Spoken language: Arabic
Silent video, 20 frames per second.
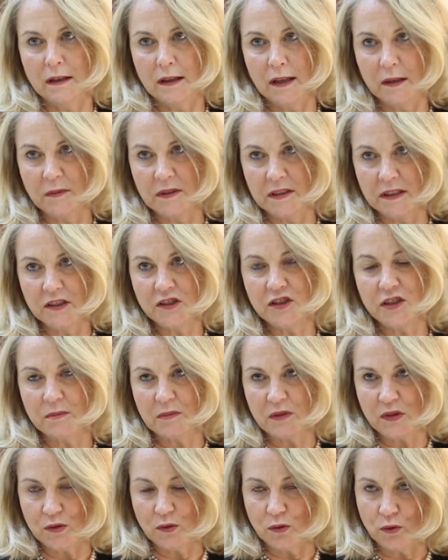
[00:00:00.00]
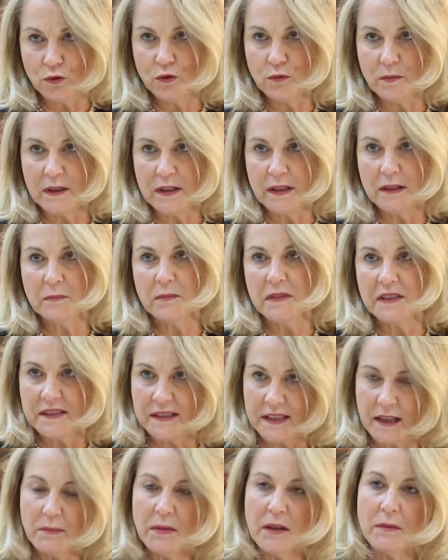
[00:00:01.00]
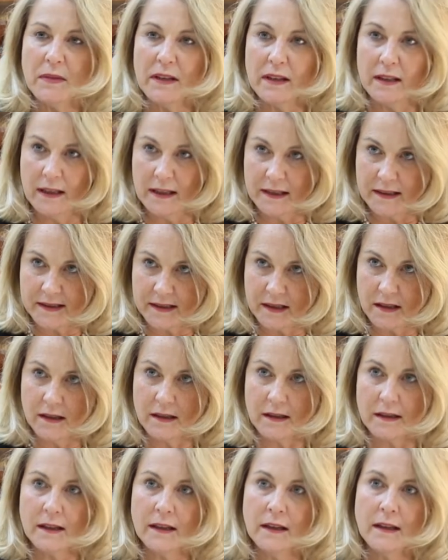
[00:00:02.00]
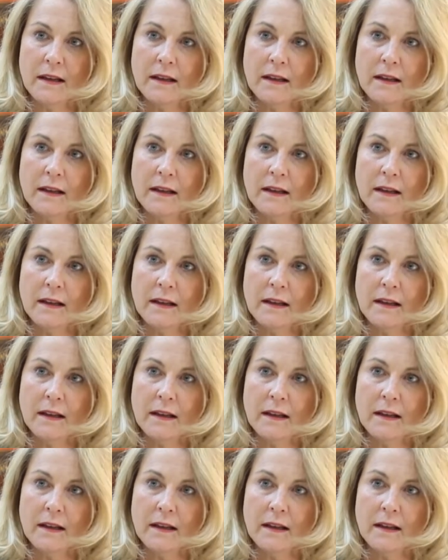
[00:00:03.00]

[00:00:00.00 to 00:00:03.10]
عم نعيشها بصعوبه بسبب هالحصار